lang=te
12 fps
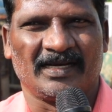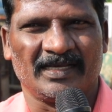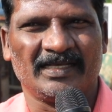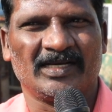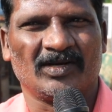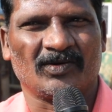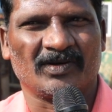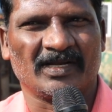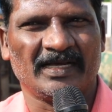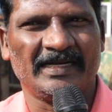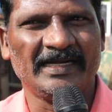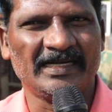అది కాకుండా
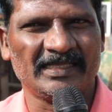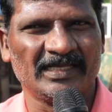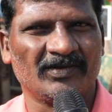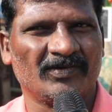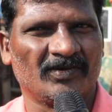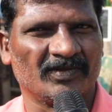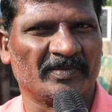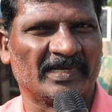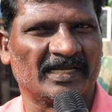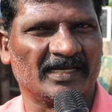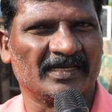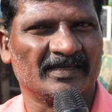నీటి తీరుబా ఉంది
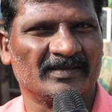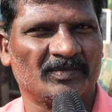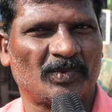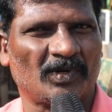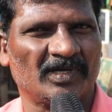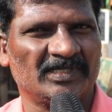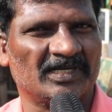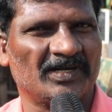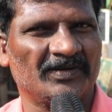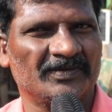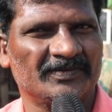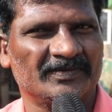మనకి
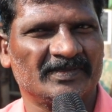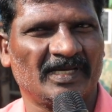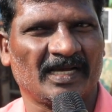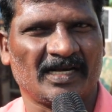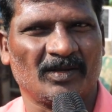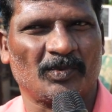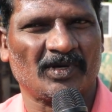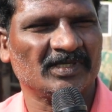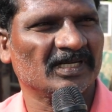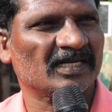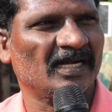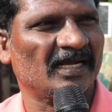ప్రాజెక్టులు ఎక్కడ
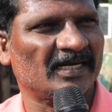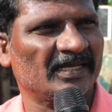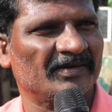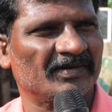ప్రాజెక్టులు అక్కడే